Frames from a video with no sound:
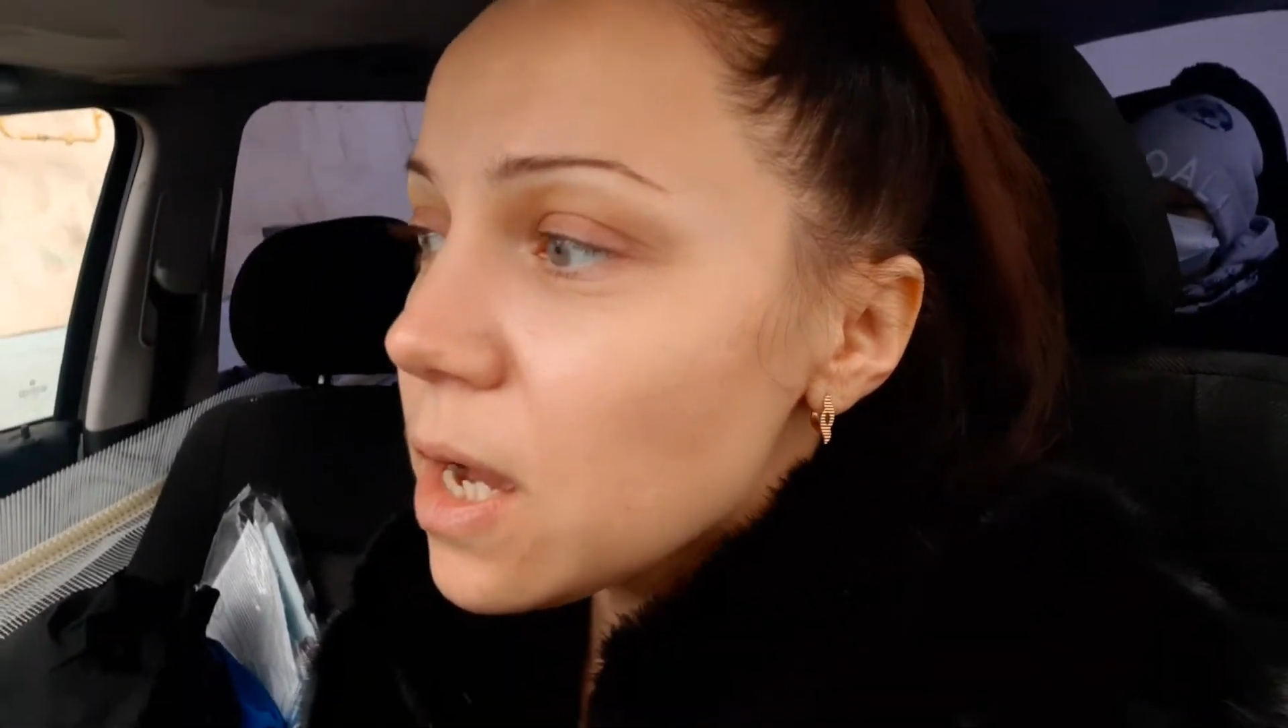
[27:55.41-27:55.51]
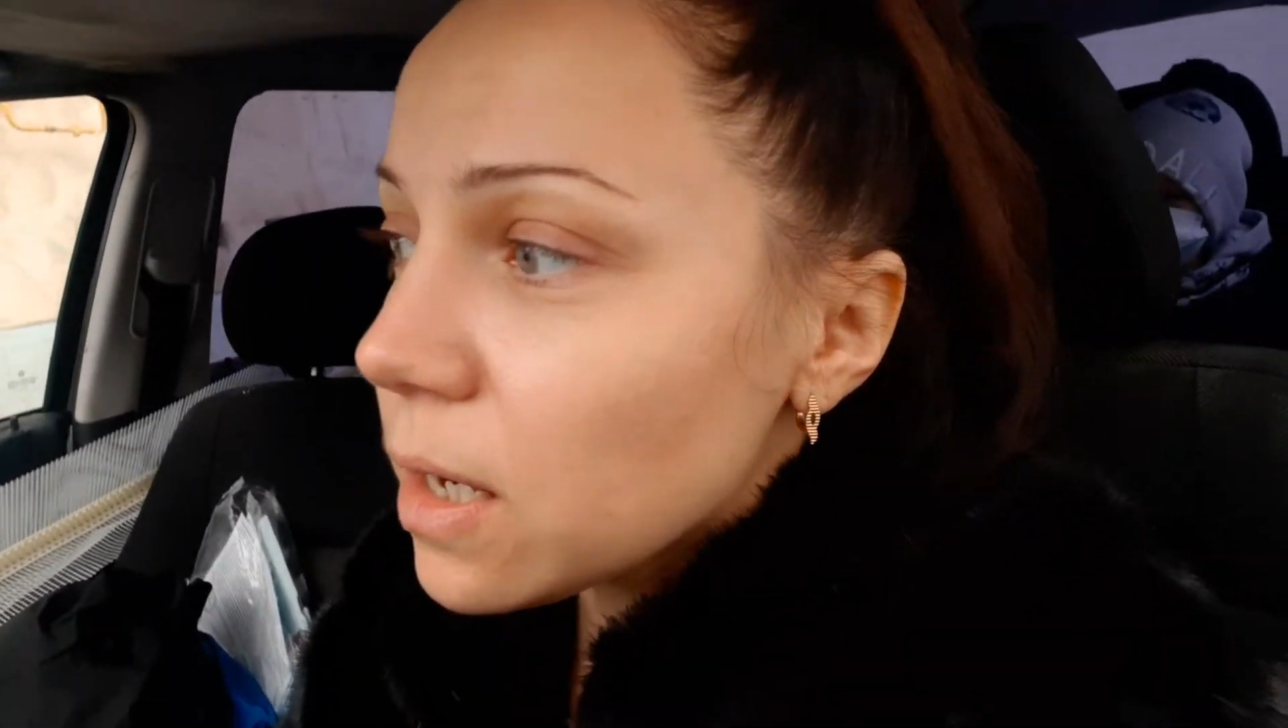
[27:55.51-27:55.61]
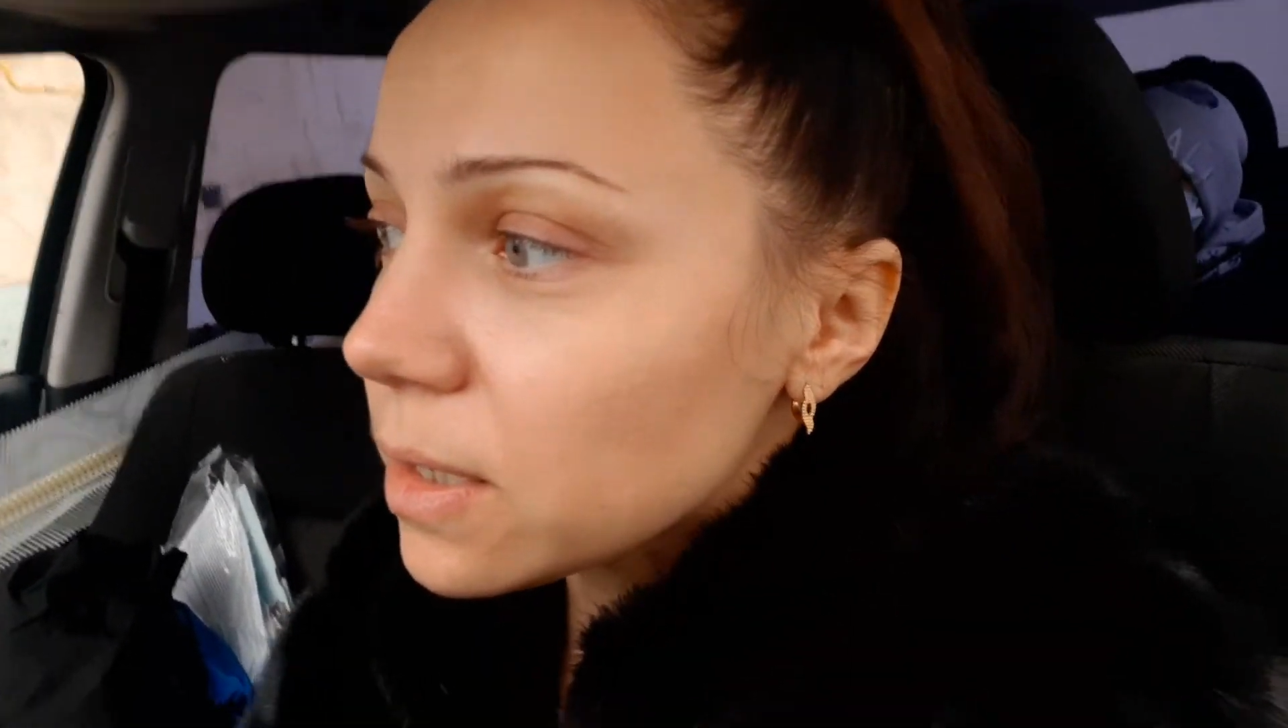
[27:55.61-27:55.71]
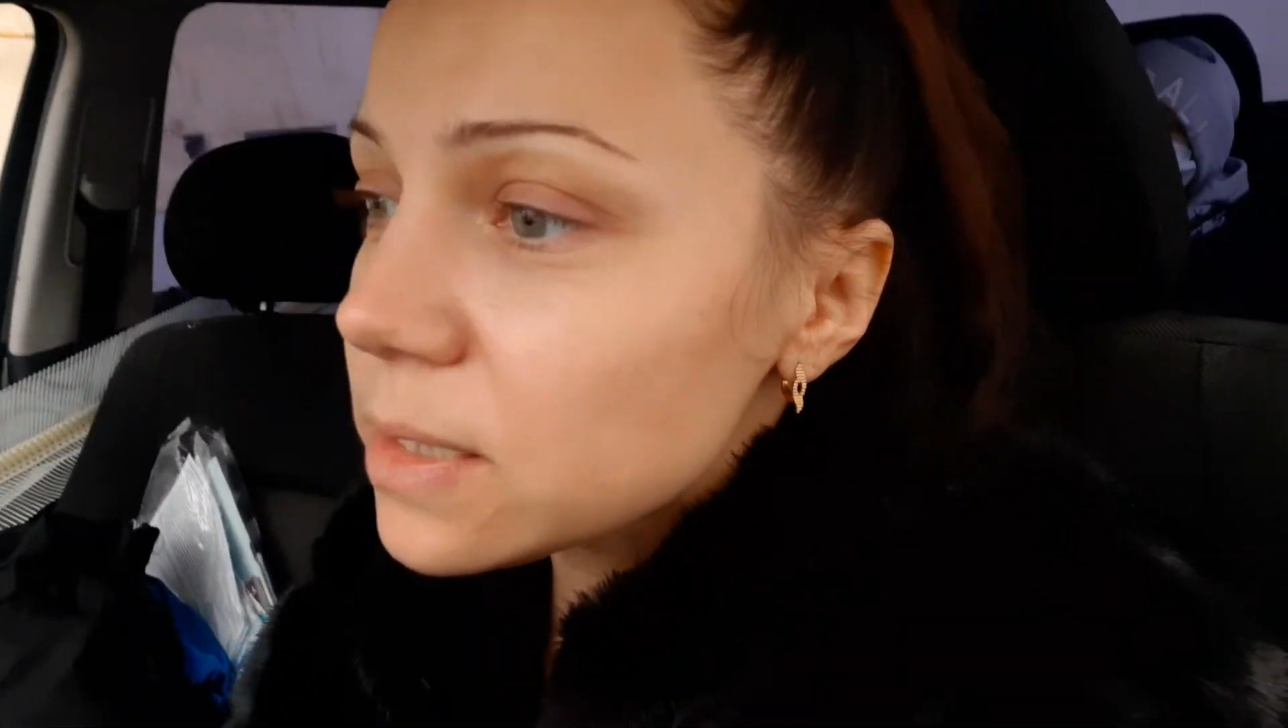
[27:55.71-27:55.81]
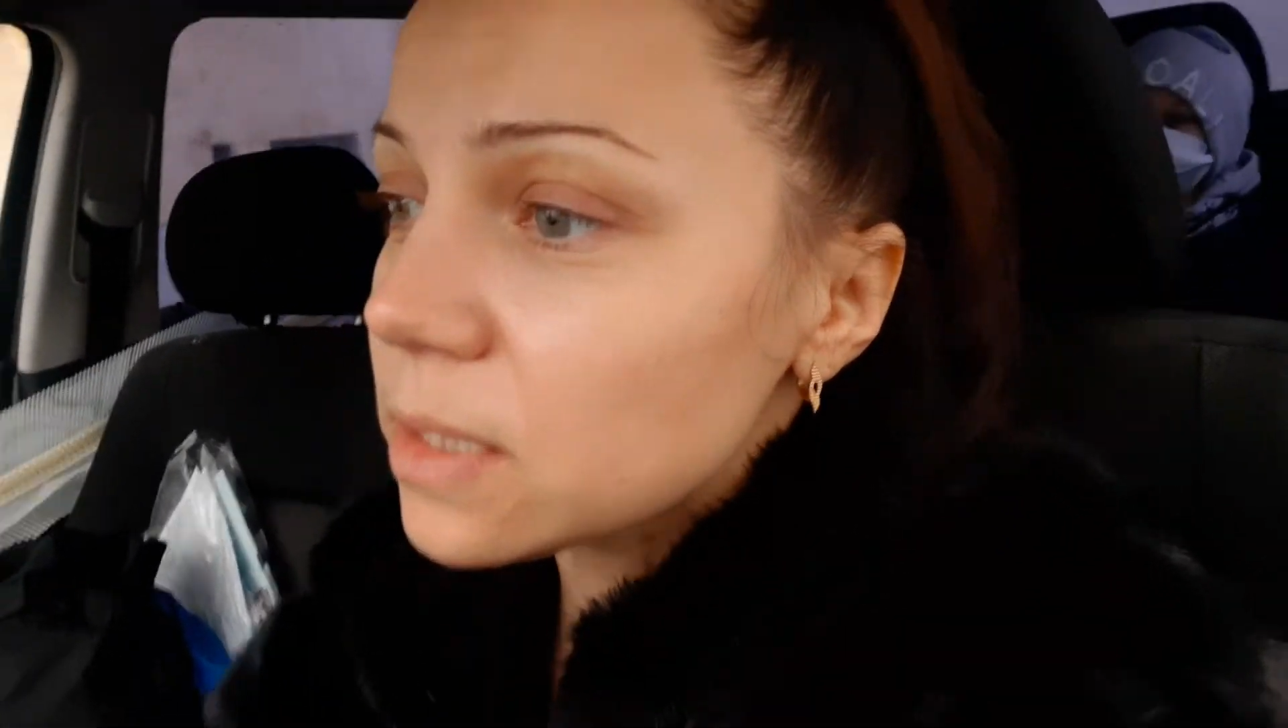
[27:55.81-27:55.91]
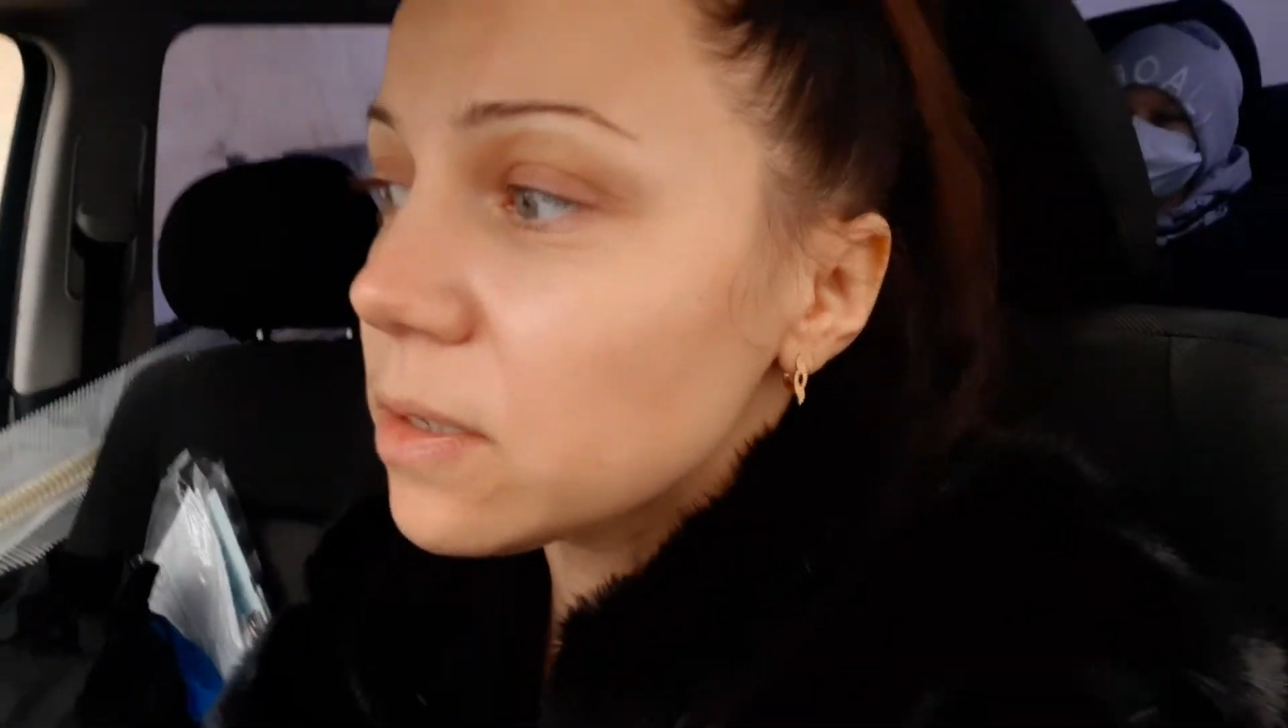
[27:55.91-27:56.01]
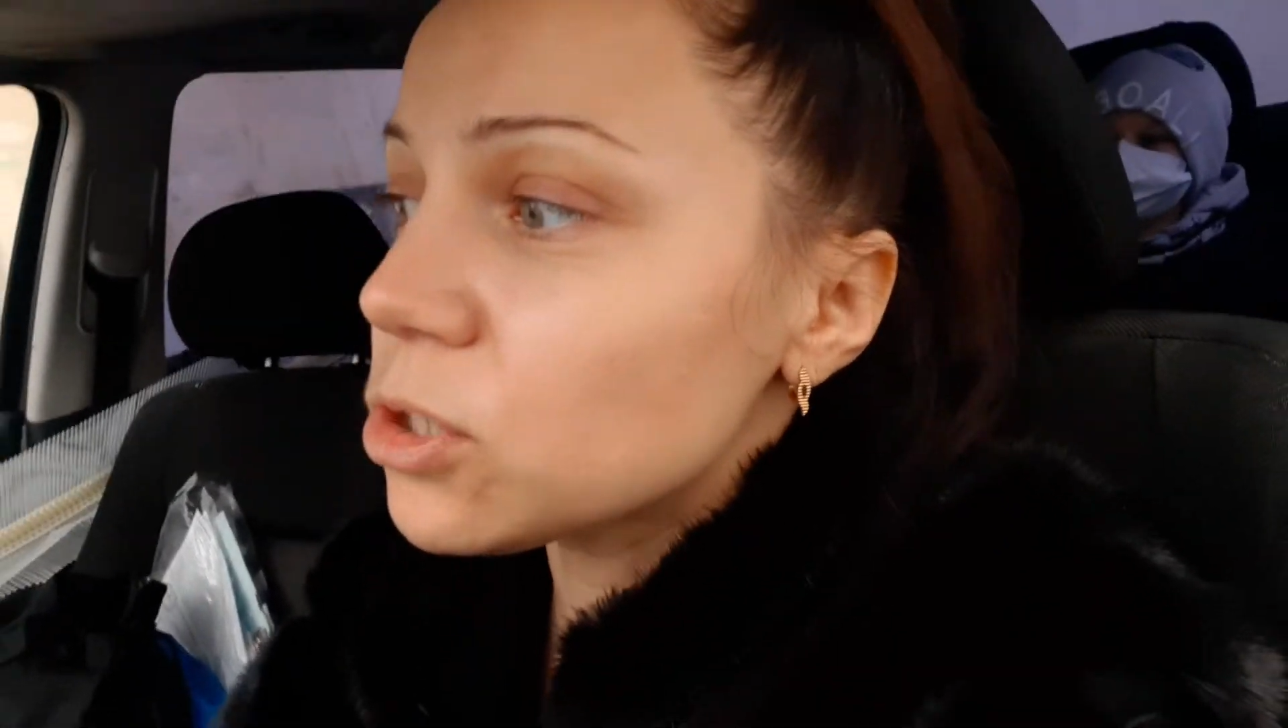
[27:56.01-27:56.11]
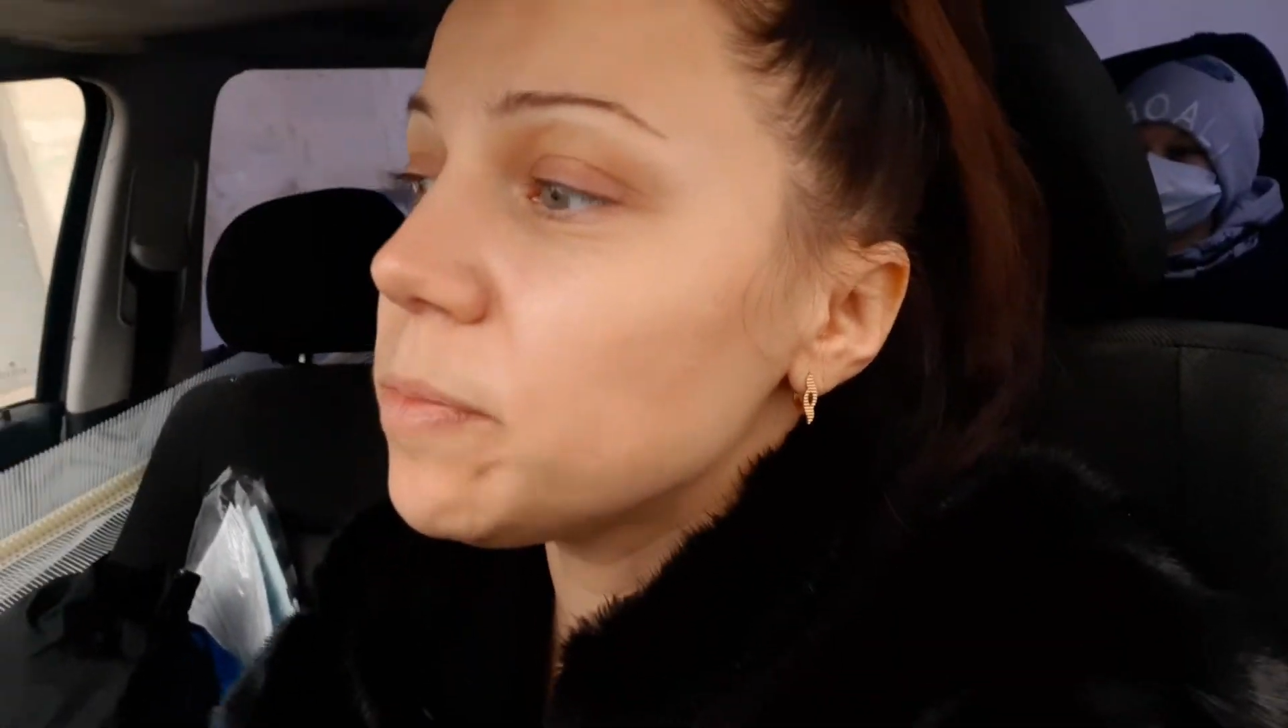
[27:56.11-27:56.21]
как раз-таки в,